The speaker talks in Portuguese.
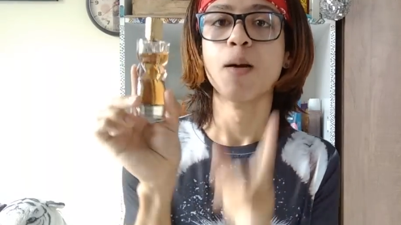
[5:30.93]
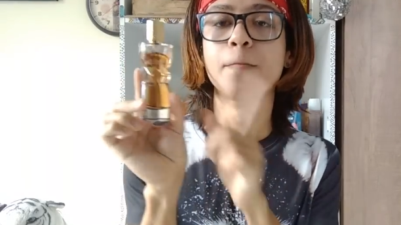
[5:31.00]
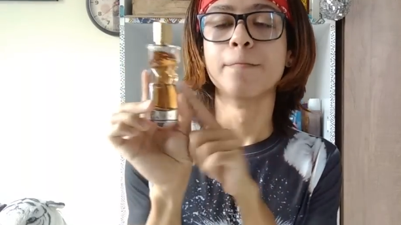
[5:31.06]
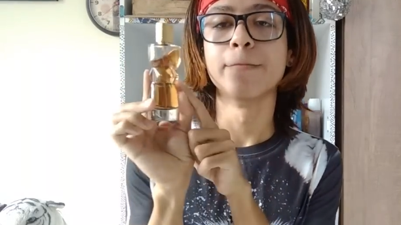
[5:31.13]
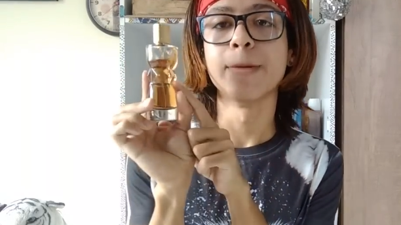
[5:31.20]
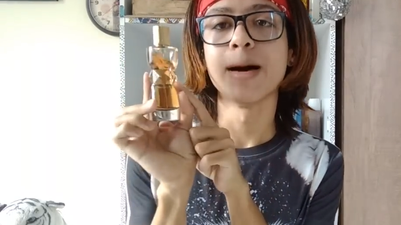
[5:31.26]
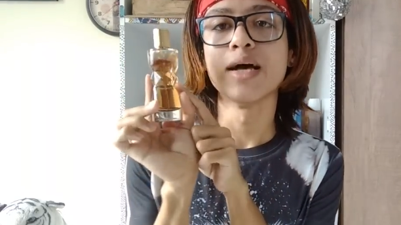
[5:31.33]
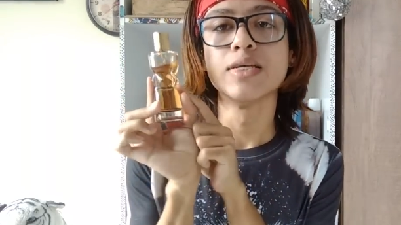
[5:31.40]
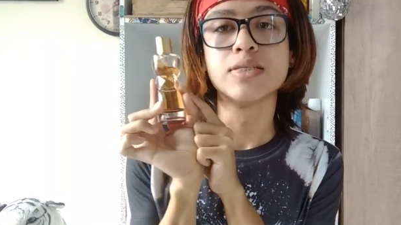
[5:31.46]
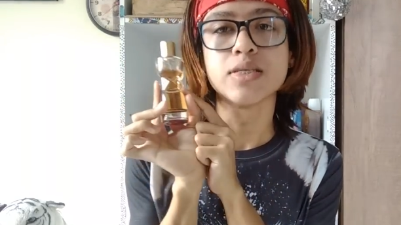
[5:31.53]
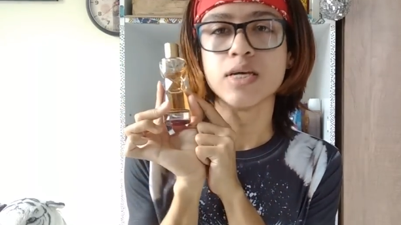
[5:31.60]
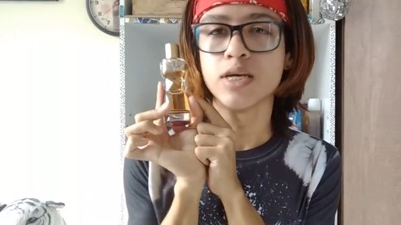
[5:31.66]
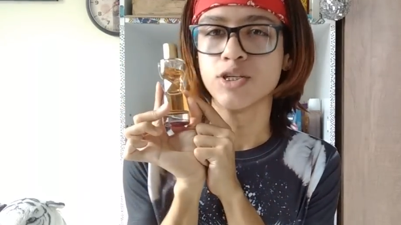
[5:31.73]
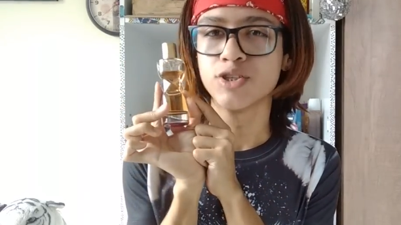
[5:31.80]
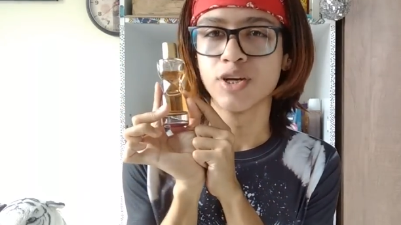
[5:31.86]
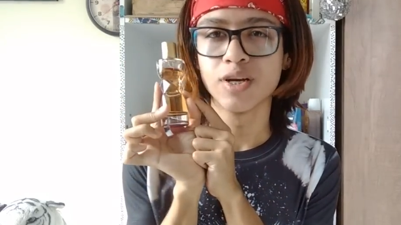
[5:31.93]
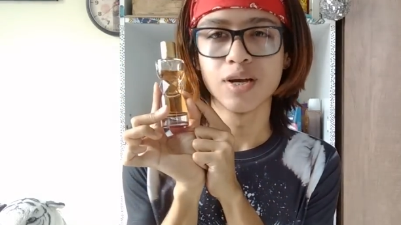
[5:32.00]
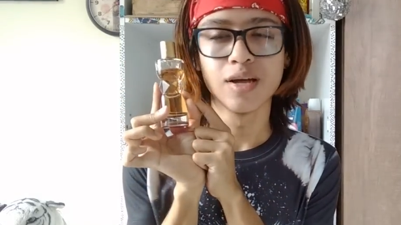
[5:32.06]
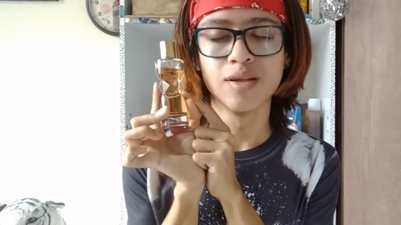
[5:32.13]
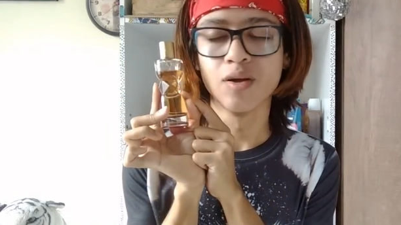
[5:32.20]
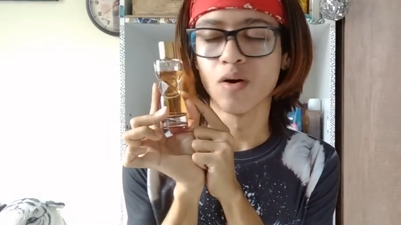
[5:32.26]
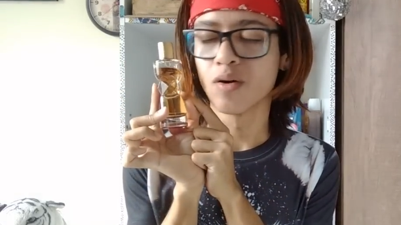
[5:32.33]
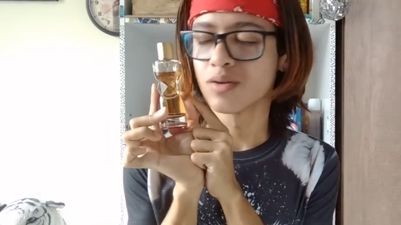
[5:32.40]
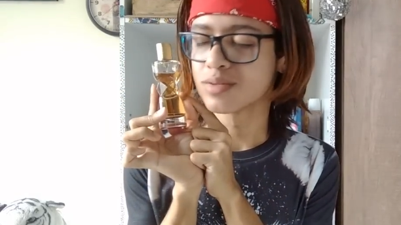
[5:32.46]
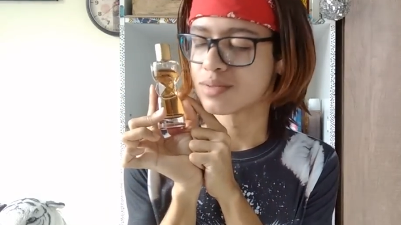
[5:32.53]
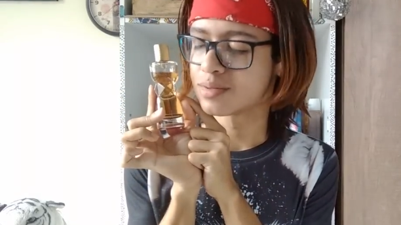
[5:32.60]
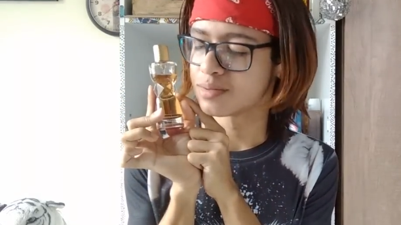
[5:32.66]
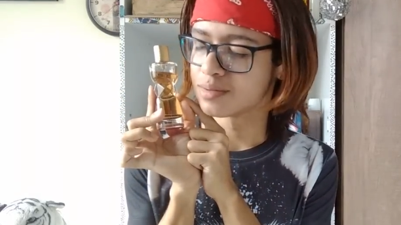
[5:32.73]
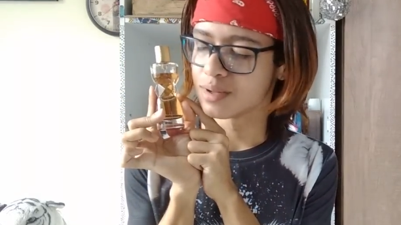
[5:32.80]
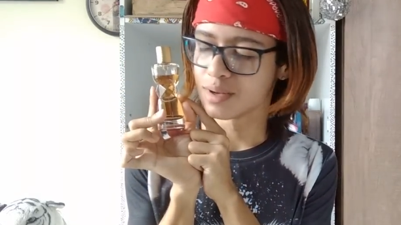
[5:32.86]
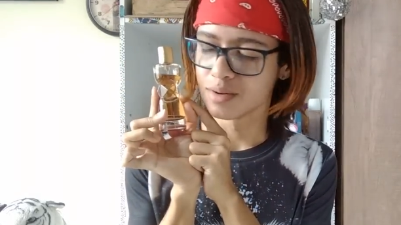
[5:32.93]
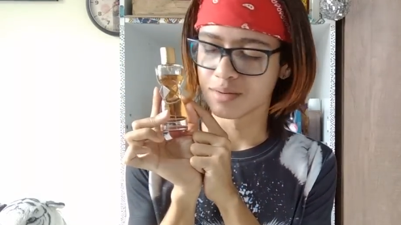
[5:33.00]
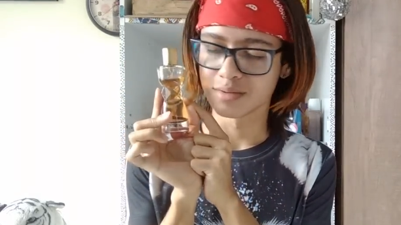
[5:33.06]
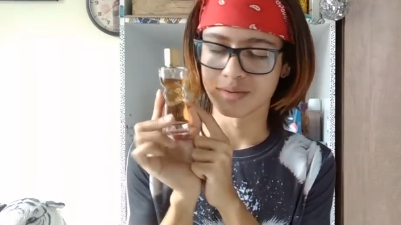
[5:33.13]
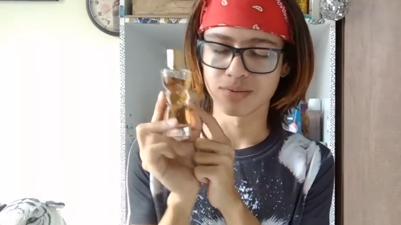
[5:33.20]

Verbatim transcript: Mas, e, gente, nosso Deus